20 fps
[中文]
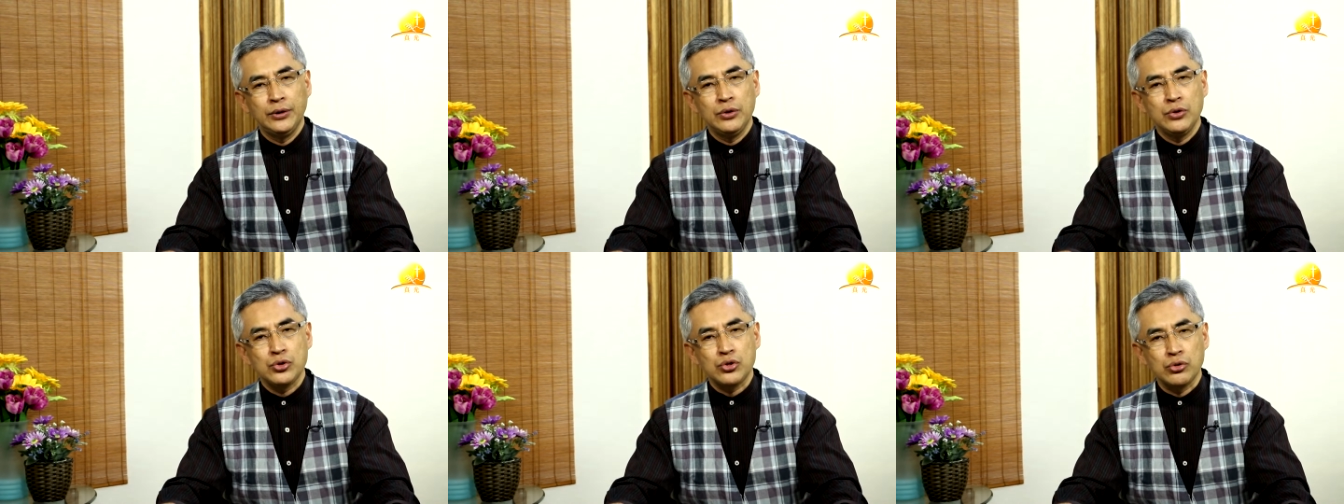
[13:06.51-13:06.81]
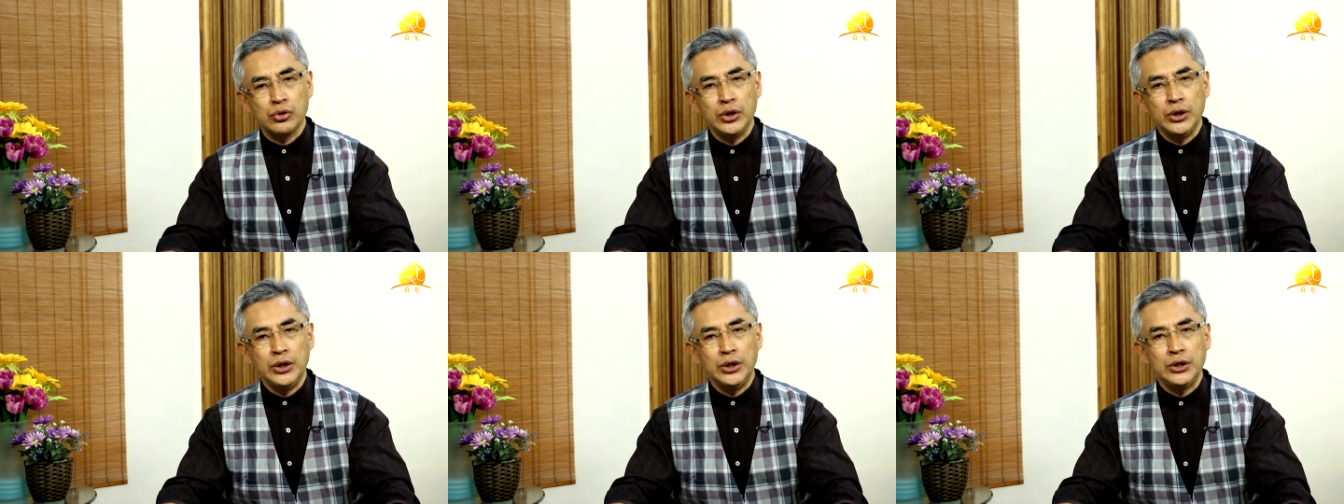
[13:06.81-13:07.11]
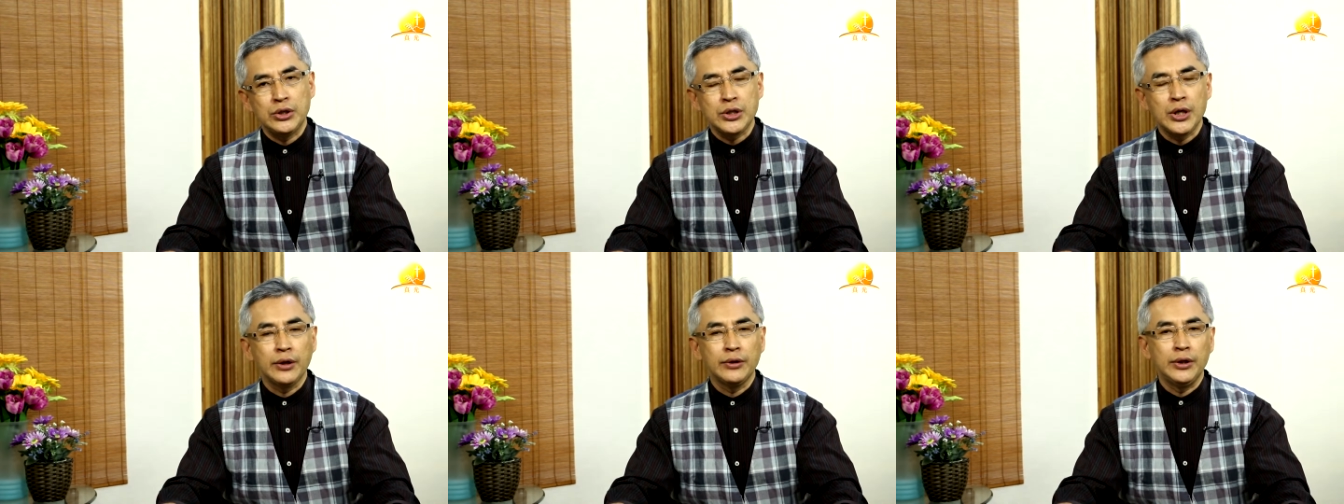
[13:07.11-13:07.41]
所以，
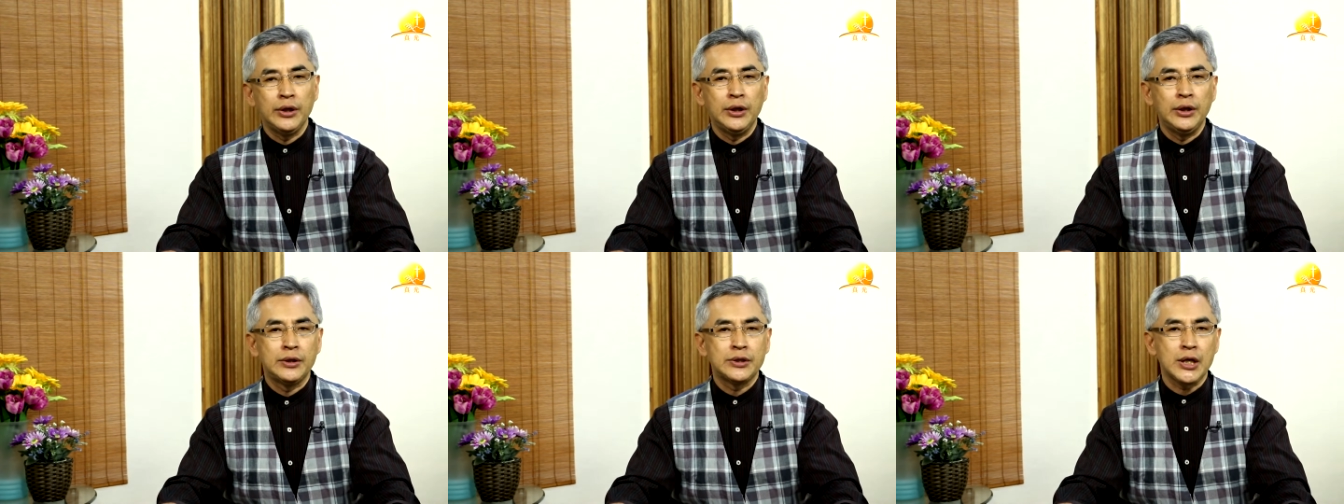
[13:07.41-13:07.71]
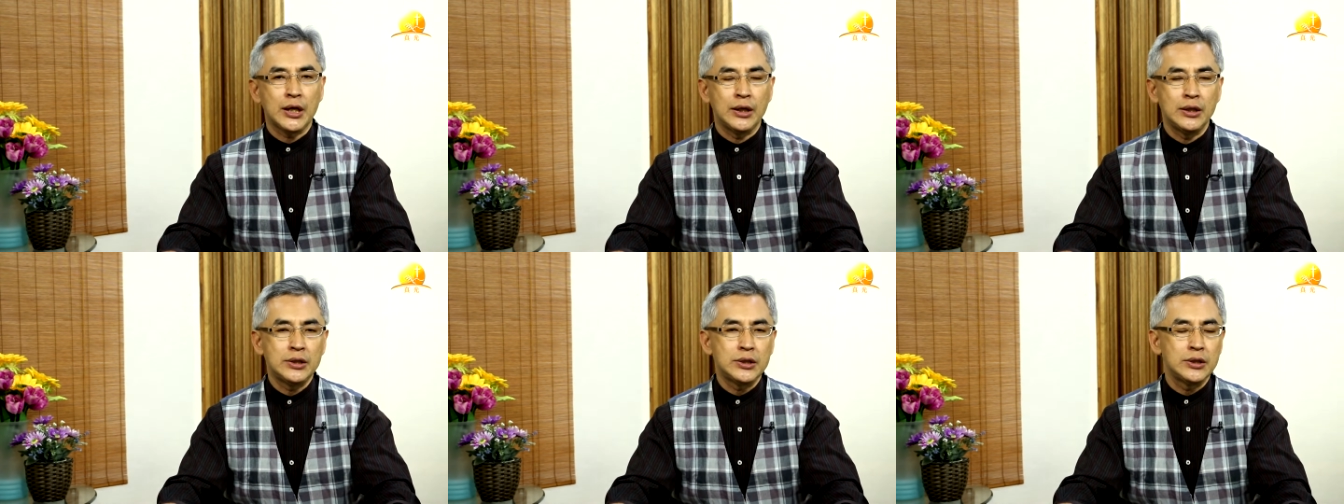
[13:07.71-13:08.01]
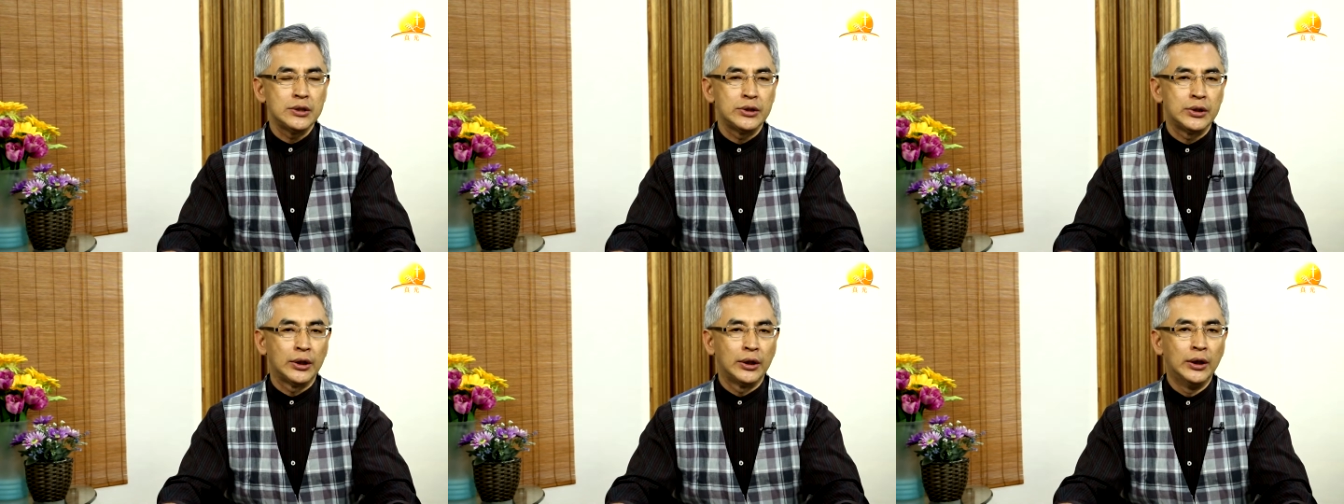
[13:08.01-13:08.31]
上帝再一
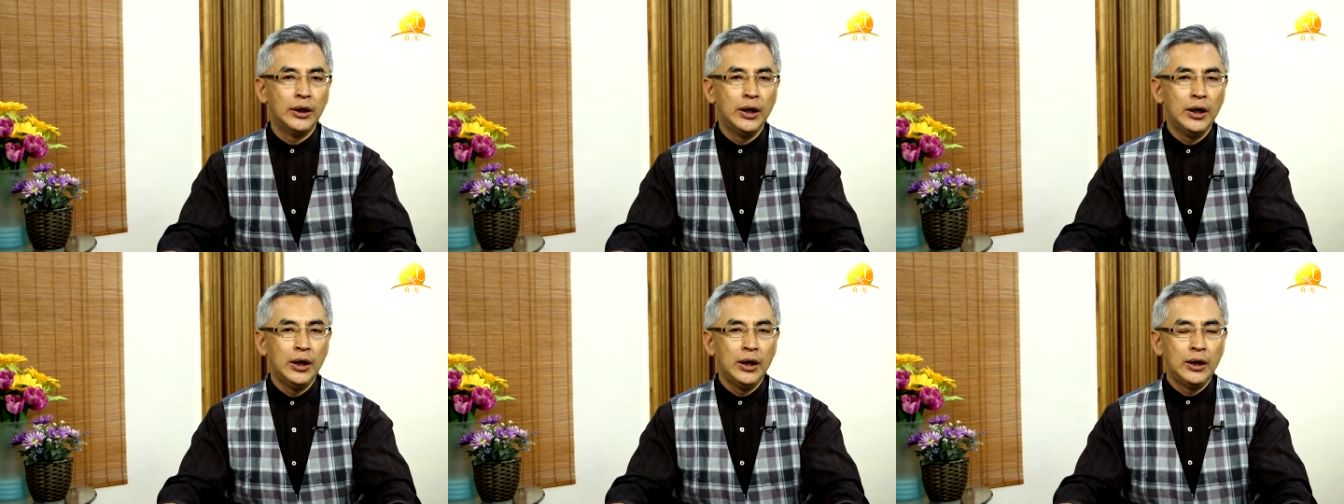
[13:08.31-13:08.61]
次的